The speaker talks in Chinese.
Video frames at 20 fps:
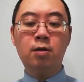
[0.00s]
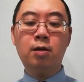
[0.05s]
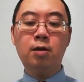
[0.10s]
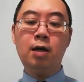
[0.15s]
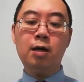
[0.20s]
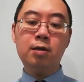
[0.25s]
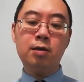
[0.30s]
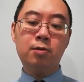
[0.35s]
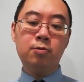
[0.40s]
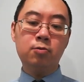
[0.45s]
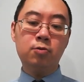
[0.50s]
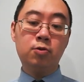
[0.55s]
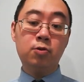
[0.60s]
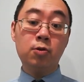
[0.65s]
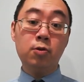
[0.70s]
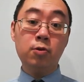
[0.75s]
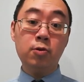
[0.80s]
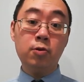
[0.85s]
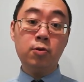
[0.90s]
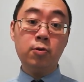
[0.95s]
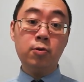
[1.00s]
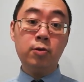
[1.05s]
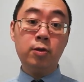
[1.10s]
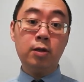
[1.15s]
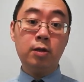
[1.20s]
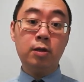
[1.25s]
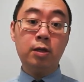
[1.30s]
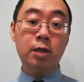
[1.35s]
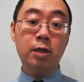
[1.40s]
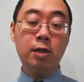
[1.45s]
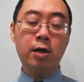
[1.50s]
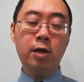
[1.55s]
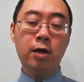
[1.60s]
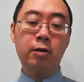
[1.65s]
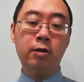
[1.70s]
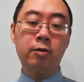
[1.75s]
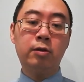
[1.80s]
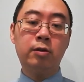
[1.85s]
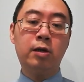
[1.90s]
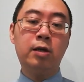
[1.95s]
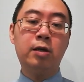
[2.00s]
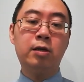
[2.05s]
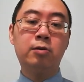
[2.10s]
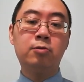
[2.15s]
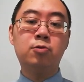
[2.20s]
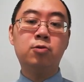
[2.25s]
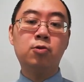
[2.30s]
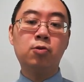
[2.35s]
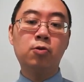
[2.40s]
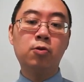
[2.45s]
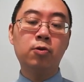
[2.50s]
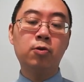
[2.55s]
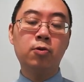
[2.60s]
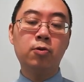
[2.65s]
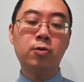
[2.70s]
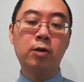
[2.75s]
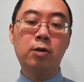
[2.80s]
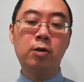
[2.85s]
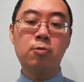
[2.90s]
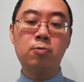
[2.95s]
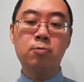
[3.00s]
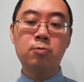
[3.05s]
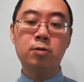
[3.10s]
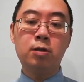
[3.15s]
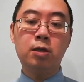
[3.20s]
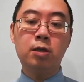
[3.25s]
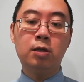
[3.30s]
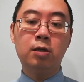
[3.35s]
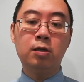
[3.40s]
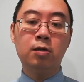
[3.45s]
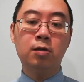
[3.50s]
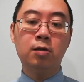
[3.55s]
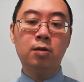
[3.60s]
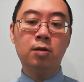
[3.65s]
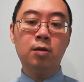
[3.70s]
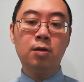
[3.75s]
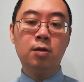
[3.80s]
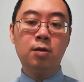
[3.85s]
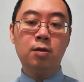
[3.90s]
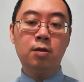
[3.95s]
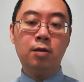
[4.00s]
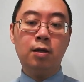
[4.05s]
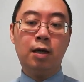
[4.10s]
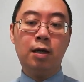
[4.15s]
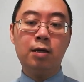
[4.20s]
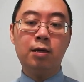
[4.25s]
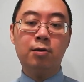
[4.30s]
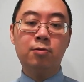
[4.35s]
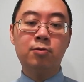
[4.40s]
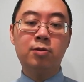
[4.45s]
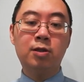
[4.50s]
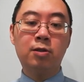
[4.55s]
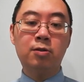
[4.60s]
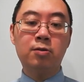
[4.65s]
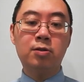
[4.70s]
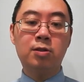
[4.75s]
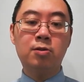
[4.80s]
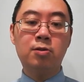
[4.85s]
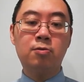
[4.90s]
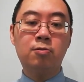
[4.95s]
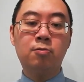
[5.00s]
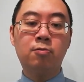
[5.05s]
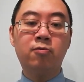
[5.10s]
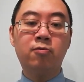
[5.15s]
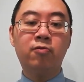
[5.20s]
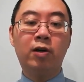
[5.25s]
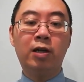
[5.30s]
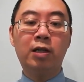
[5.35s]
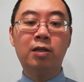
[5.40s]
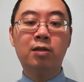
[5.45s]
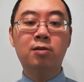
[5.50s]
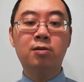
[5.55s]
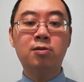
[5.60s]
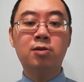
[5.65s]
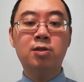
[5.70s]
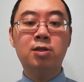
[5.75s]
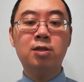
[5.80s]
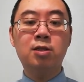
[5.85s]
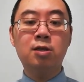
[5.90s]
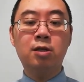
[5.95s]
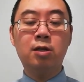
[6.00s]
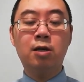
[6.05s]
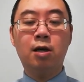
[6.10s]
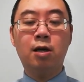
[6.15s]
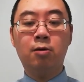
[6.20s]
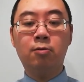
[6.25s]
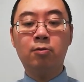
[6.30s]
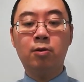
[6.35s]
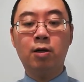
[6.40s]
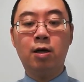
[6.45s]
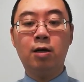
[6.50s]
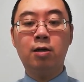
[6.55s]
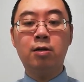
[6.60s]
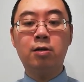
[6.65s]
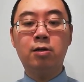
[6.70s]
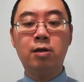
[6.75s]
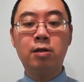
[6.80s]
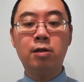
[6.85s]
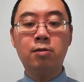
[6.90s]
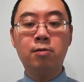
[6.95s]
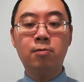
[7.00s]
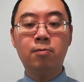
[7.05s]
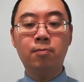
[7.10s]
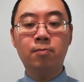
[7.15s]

他有绝对的力量，也有绝对的公义。他要拯救凡信靠他的人。